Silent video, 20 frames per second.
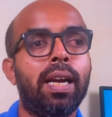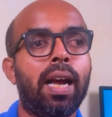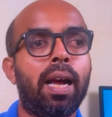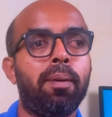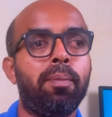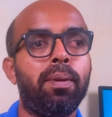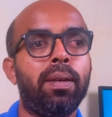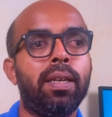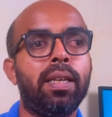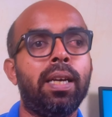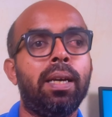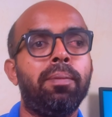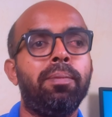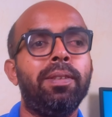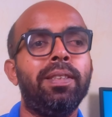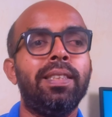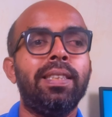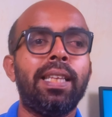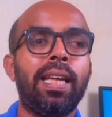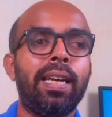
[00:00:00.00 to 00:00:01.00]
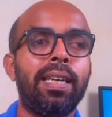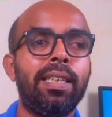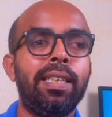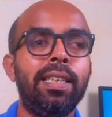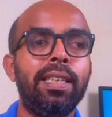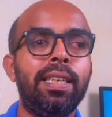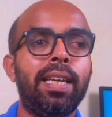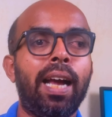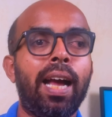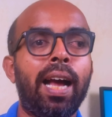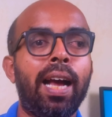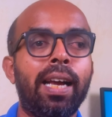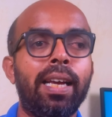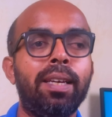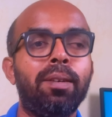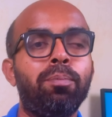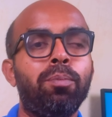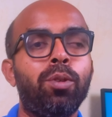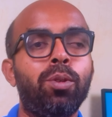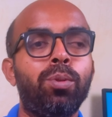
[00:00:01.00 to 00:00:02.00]
খাবার খাবেন তার ঠিক
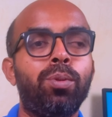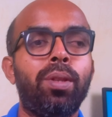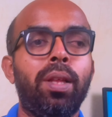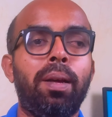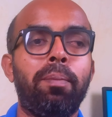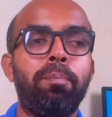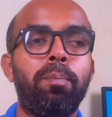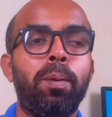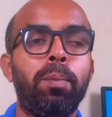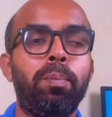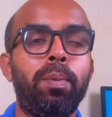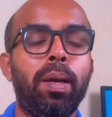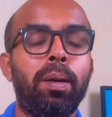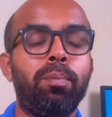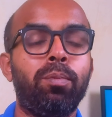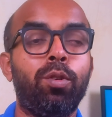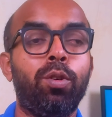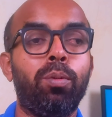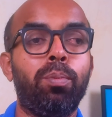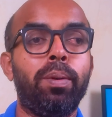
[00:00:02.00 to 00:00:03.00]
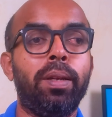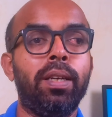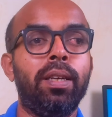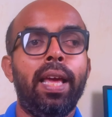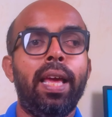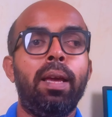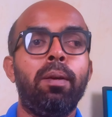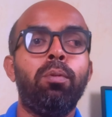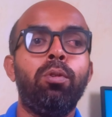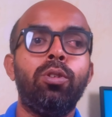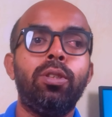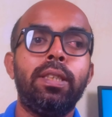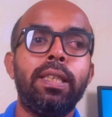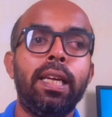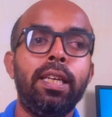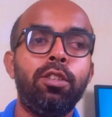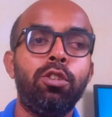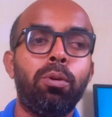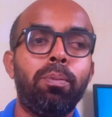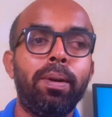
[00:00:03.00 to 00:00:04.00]
আগের মুহূর্তে আপনি ব্যায়াম করবেন এবং
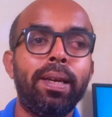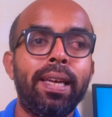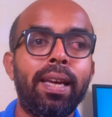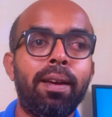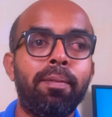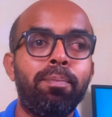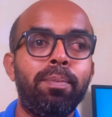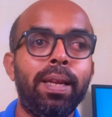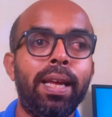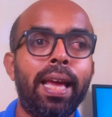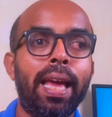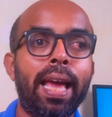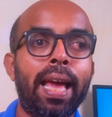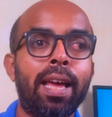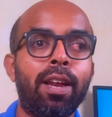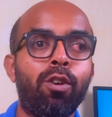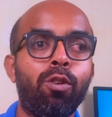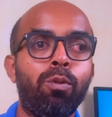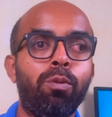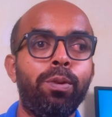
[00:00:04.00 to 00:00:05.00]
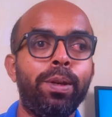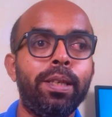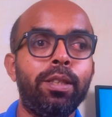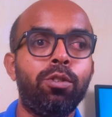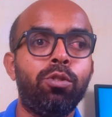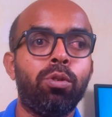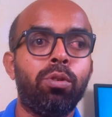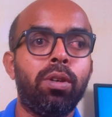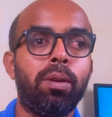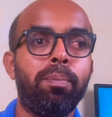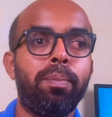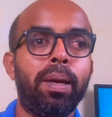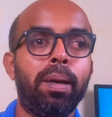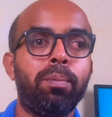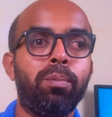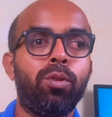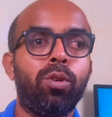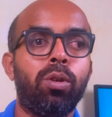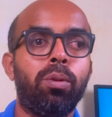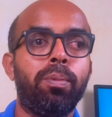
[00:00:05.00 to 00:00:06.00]
সেই সময় আপনি অ্যারোবিক্স জন্য
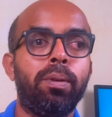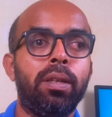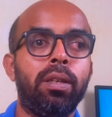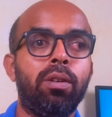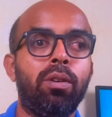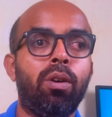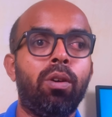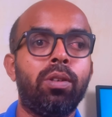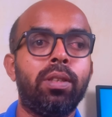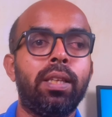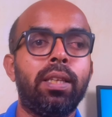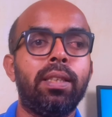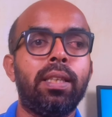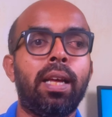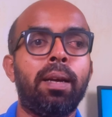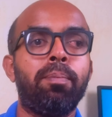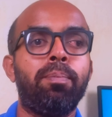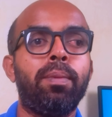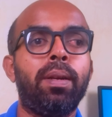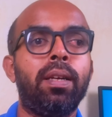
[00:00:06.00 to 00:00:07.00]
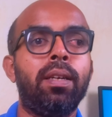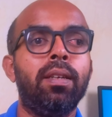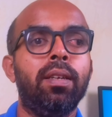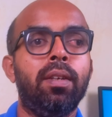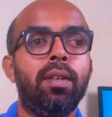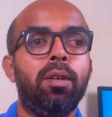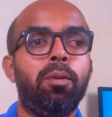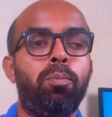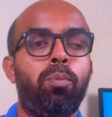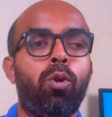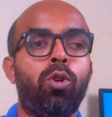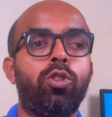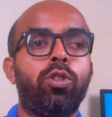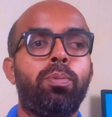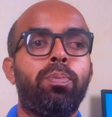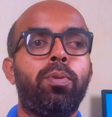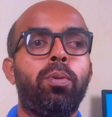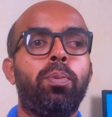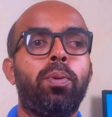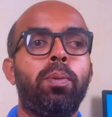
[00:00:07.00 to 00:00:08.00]
ব্যায়াম করবেন অর্থাৎ আপনার
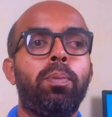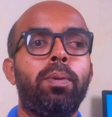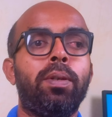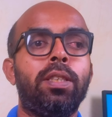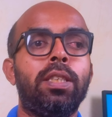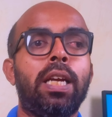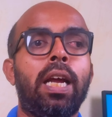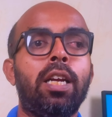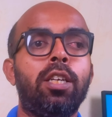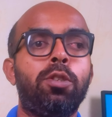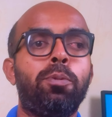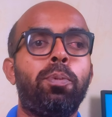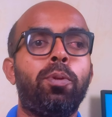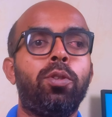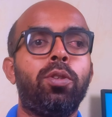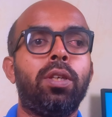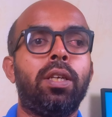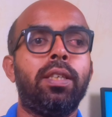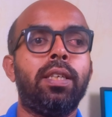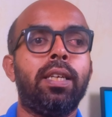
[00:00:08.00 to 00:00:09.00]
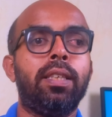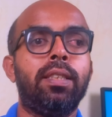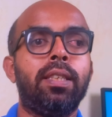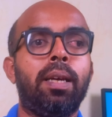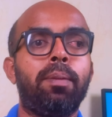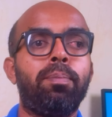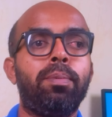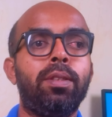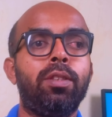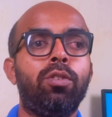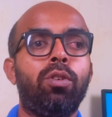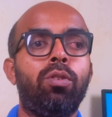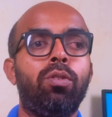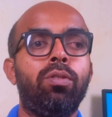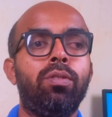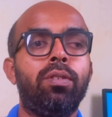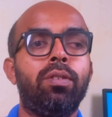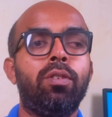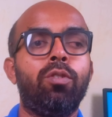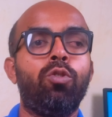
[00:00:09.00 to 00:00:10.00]
পর্যাপ্ত পরিমাণ শ্বাস প্রশ্বাস আছে আপনি
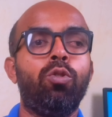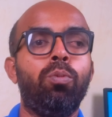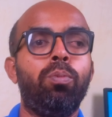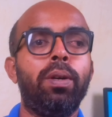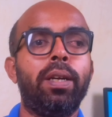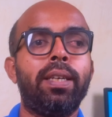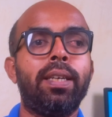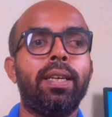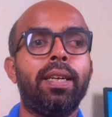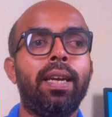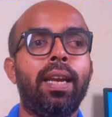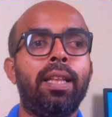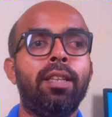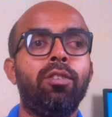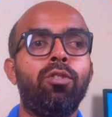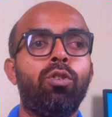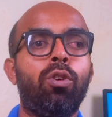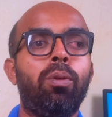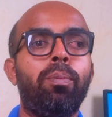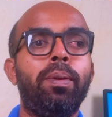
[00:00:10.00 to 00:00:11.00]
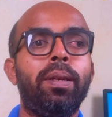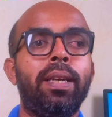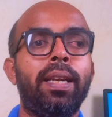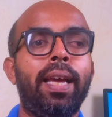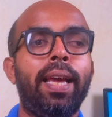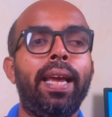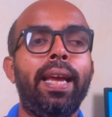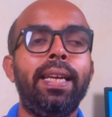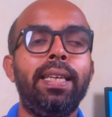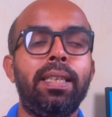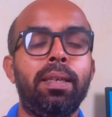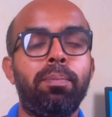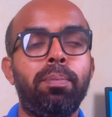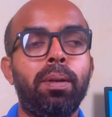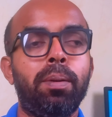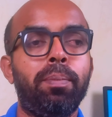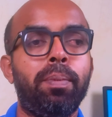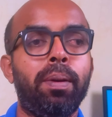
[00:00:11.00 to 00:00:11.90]
যখন খুব একটা ক্লান্ত হবেন না এই টাইপের